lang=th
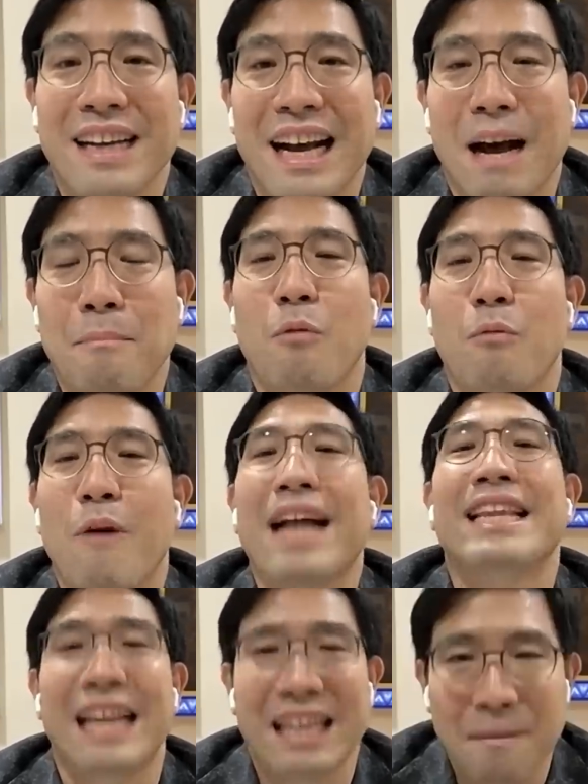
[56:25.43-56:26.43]
นะครับ ผมว่า
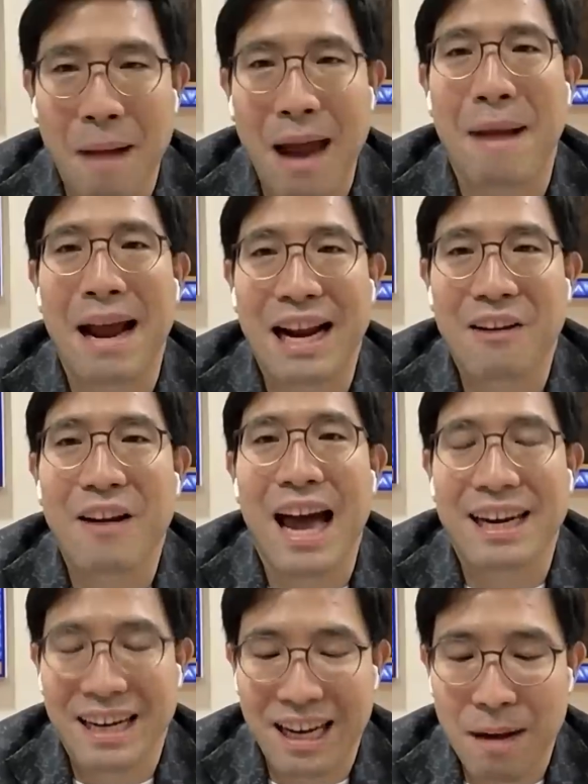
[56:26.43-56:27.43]
ที่รัฐบาลใหม่แล้วกั
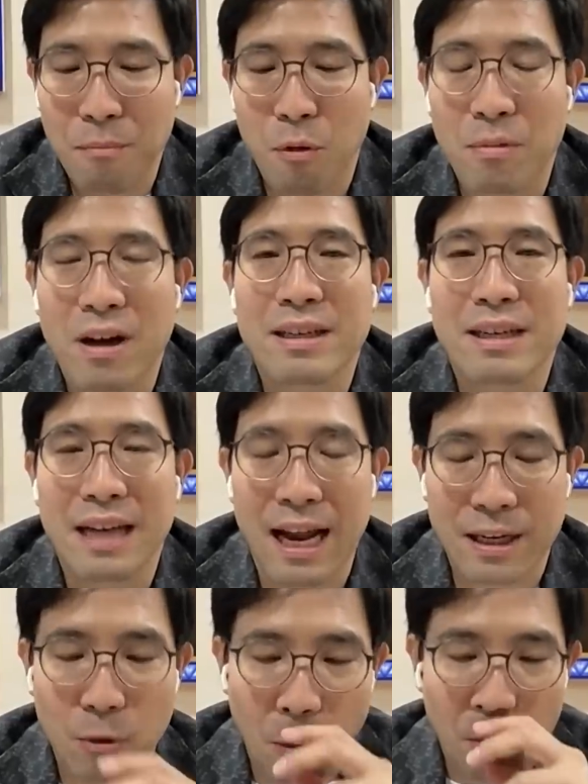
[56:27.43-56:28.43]
นนะครับ ผมก็คือกา
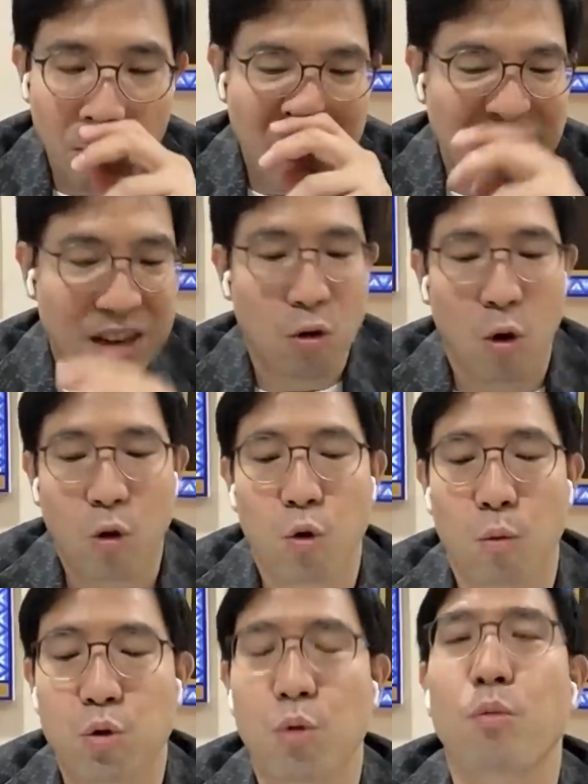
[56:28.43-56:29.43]
รคุมเรื่องของก
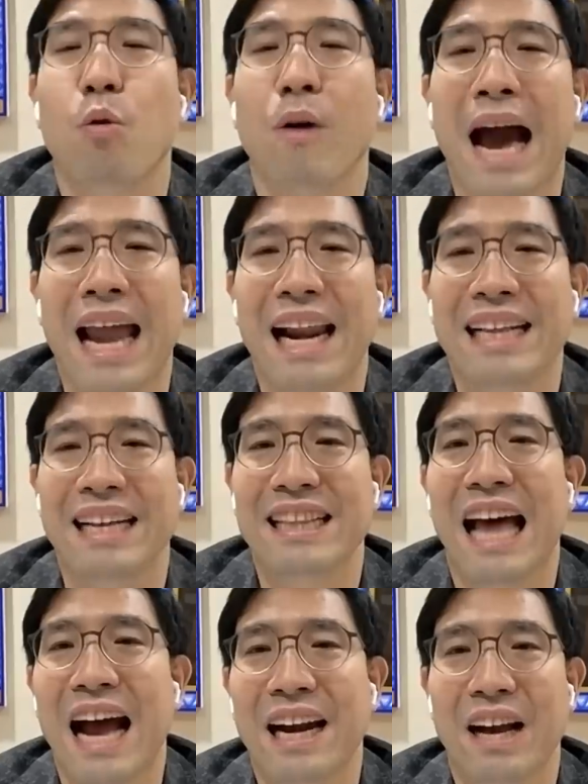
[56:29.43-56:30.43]
ลุ่มทุนผูกขาดอะไร
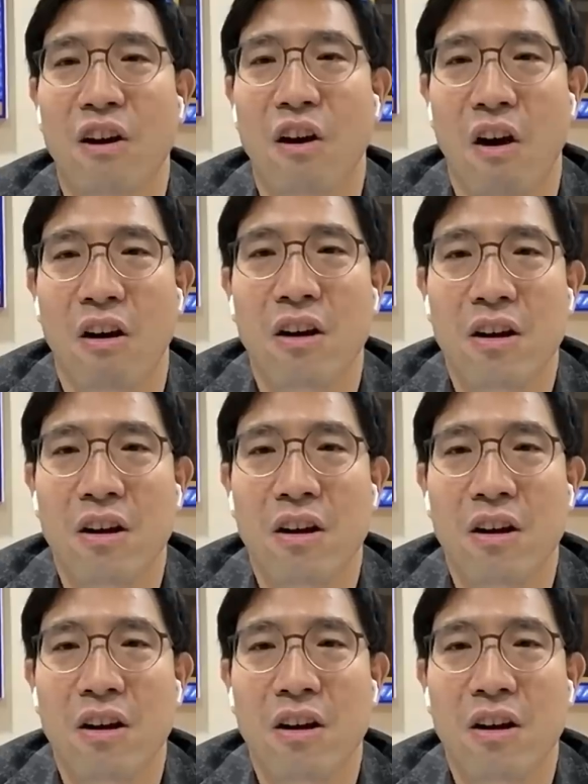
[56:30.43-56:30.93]
ต่างๆ เนี่ยก็